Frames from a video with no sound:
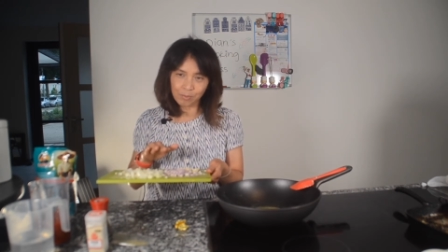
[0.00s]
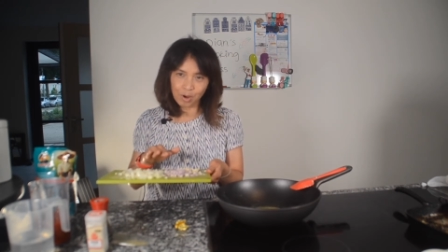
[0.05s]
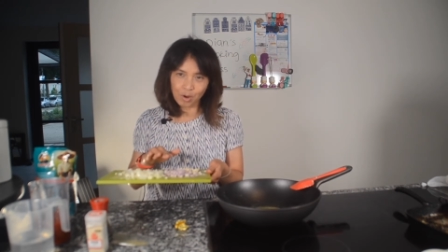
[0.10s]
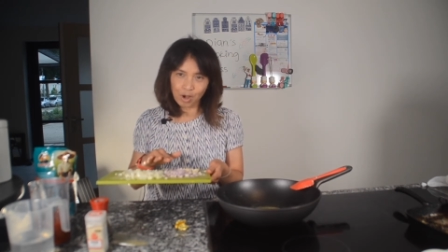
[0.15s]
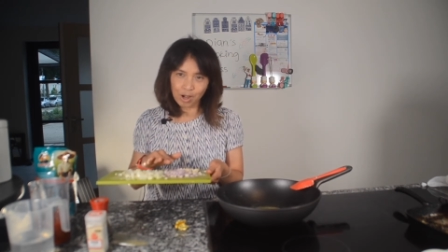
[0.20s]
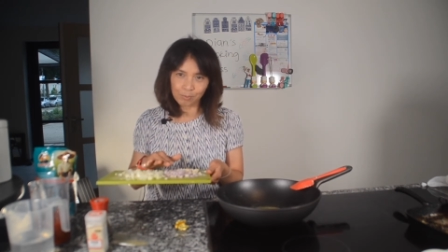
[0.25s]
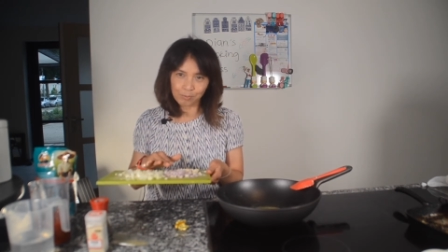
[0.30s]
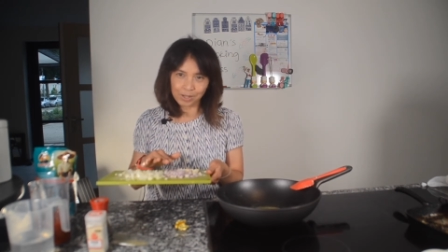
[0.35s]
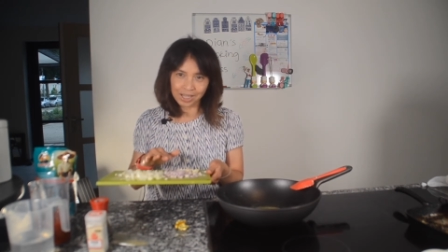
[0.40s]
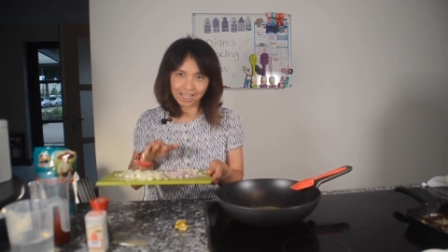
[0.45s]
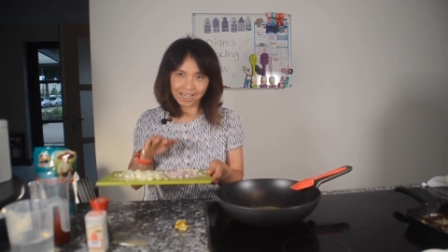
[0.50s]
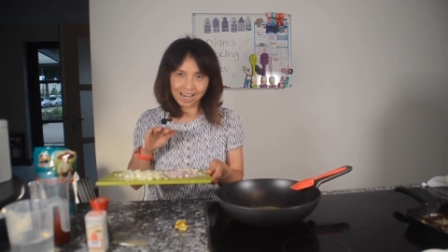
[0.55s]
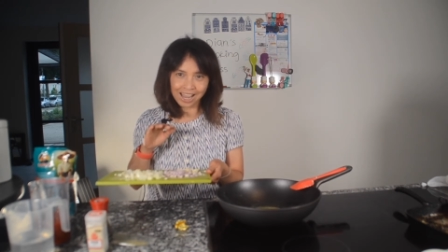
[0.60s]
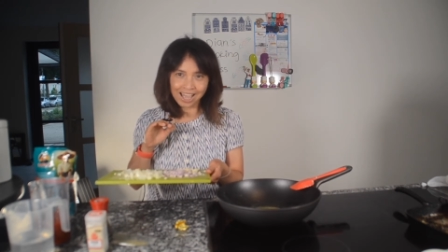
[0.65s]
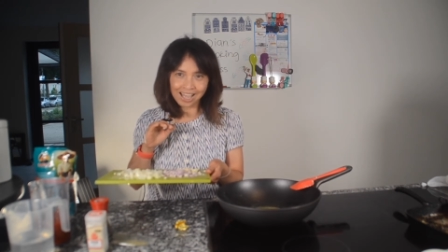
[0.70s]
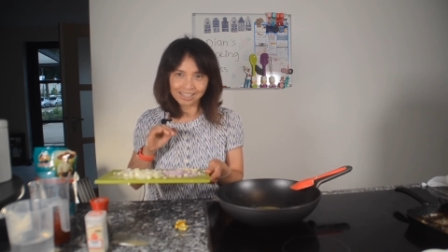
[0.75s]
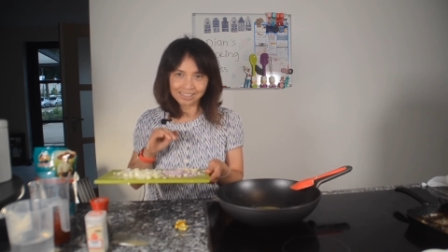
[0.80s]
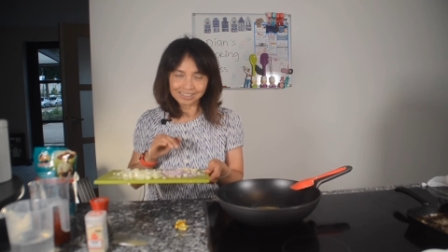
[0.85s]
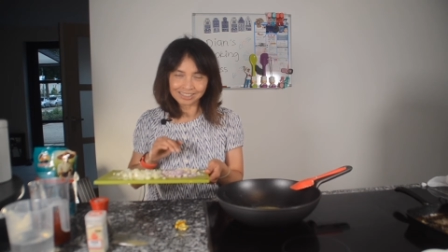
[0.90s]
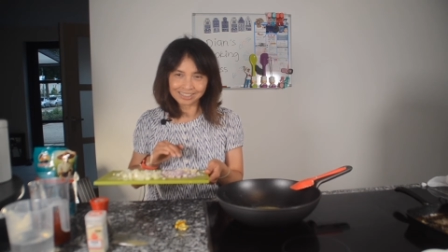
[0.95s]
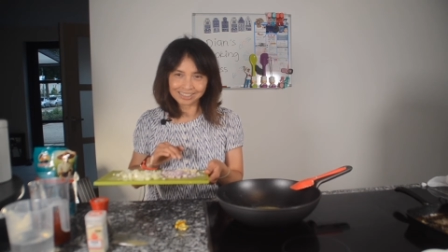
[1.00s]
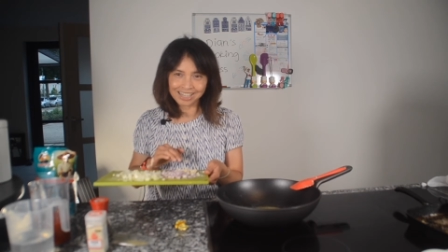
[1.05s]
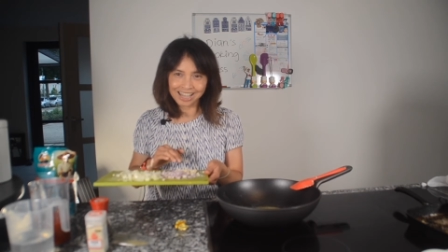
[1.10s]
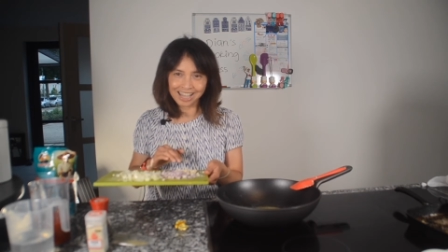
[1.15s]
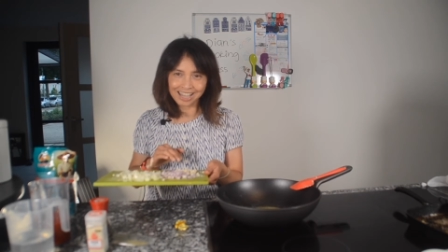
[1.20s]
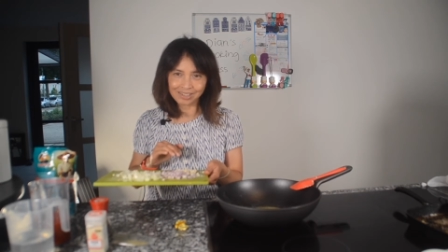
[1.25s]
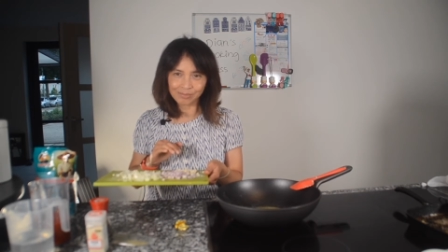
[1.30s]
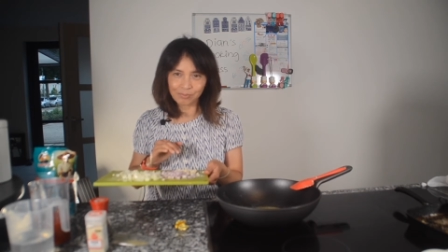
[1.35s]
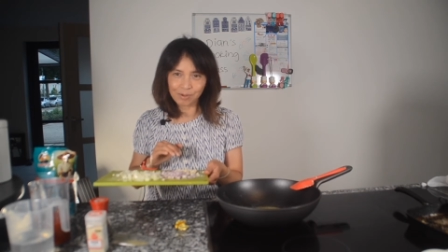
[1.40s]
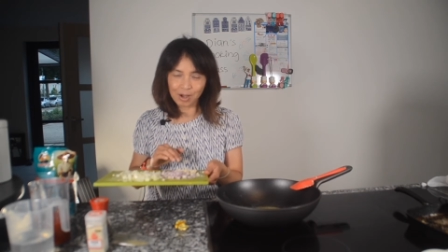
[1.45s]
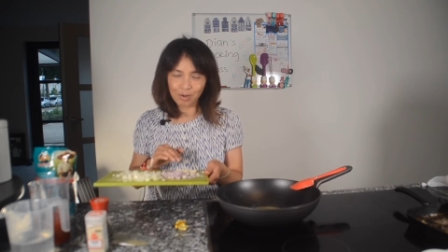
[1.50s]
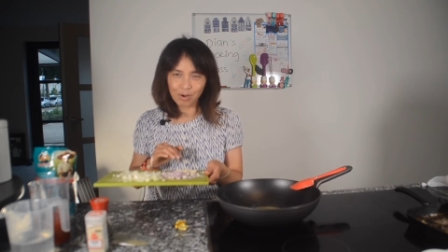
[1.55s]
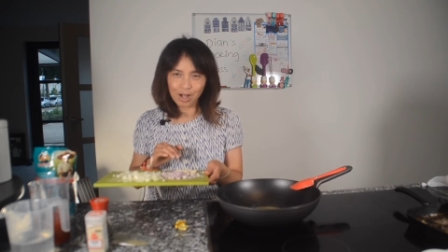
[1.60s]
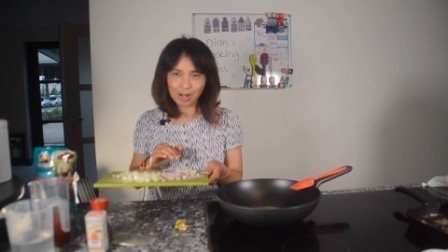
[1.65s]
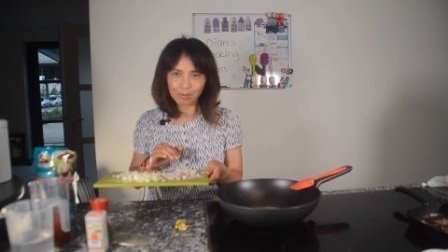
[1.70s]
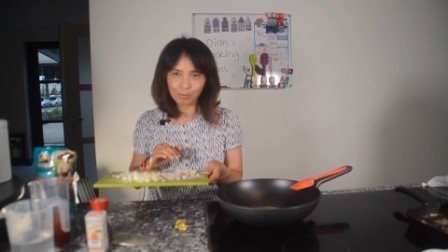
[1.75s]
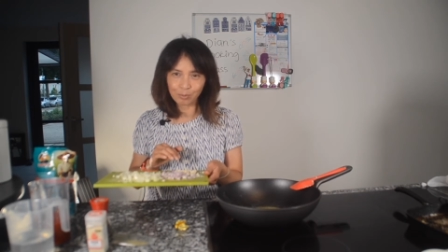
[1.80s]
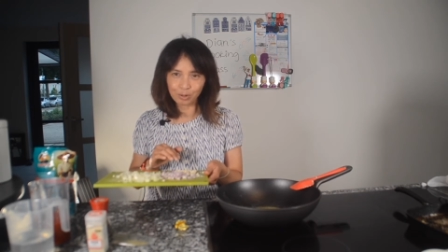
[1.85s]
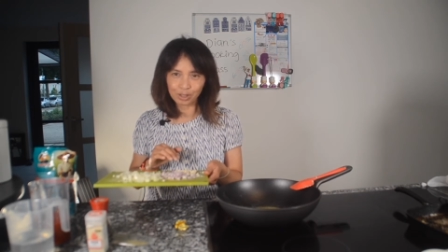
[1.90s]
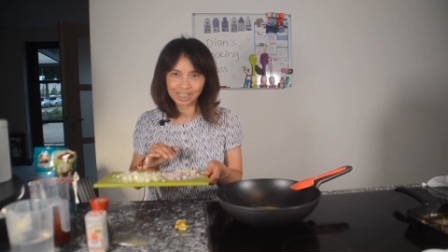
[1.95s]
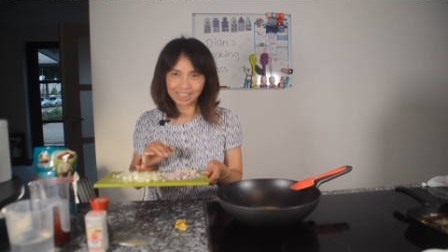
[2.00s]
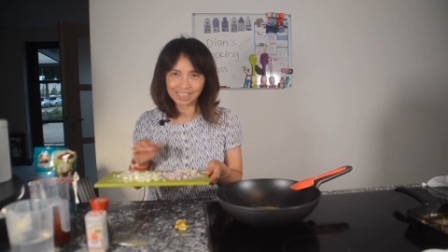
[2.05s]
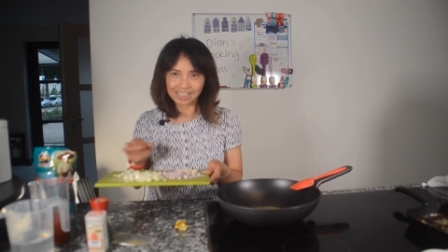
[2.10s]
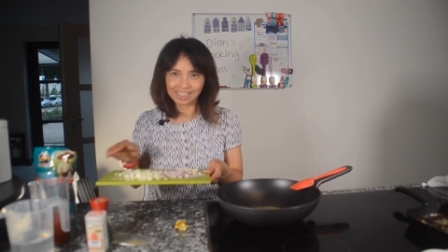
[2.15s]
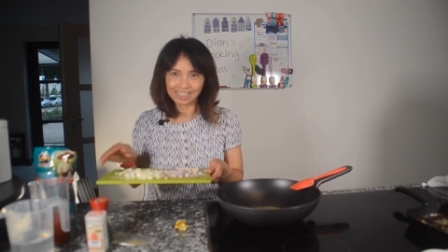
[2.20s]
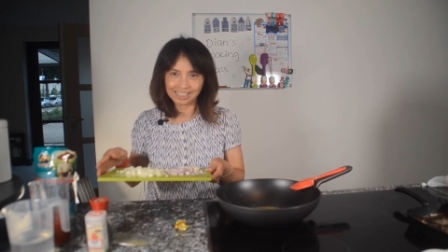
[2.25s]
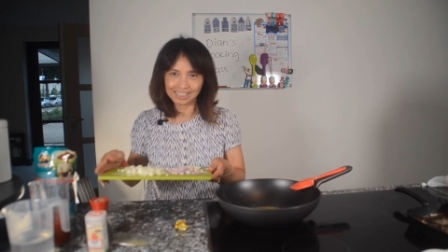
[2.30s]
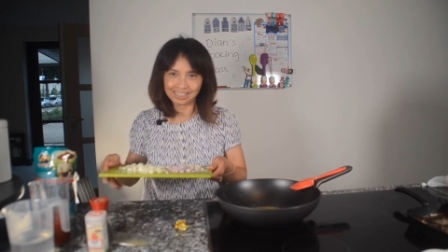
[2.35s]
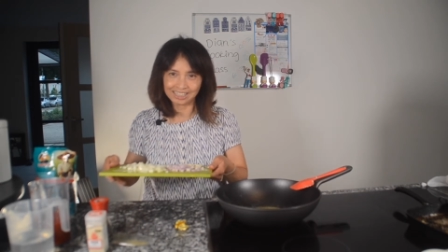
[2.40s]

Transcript: bawang merah, dan bawang putih.